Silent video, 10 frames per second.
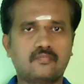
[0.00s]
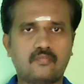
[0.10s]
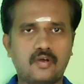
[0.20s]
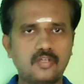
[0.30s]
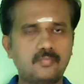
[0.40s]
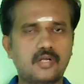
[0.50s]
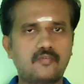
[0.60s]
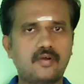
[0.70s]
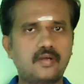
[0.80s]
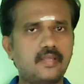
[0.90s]
வாயு
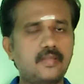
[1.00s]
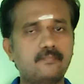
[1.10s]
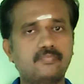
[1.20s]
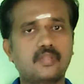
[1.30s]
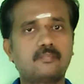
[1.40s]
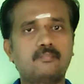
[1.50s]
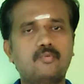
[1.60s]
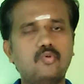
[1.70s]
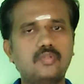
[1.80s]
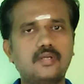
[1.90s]
பகவானை
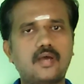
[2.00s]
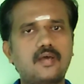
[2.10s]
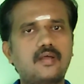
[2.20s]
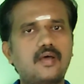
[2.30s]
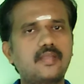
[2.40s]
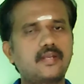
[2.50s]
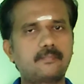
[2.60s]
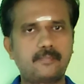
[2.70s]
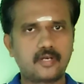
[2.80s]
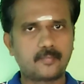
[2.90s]
பூத நாராயண
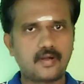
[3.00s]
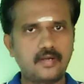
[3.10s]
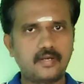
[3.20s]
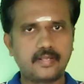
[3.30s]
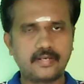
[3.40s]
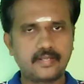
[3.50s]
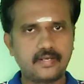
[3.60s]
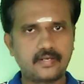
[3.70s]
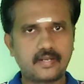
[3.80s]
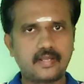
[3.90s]
பெருமாள்
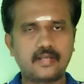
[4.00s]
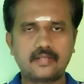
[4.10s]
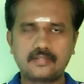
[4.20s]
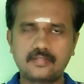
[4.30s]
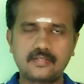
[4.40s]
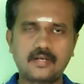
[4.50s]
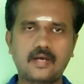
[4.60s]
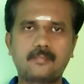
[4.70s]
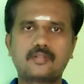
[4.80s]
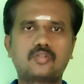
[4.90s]
என்கின்ற
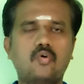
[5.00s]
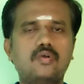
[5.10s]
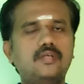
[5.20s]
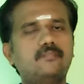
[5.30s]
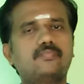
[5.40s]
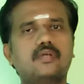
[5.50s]
திருநாமத்தோடு